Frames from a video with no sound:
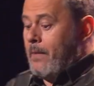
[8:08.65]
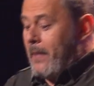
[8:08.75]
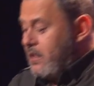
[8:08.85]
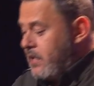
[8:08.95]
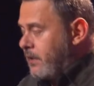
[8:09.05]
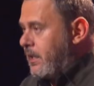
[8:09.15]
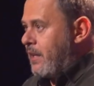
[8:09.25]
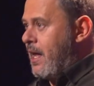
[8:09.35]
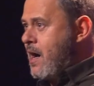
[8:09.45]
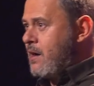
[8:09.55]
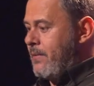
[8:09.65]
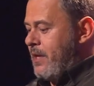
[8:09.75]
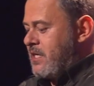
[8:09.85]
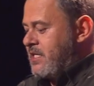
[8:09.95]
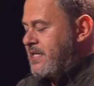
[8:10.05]
paliza que he tardado, que
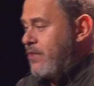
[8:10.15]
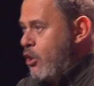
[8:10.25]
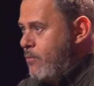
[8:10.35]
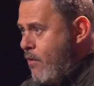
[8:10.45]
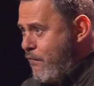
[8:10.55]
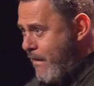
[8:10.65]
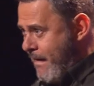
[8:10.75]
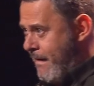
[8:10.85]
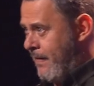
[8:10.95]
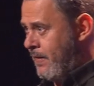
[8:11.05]
vienes echando el bofe.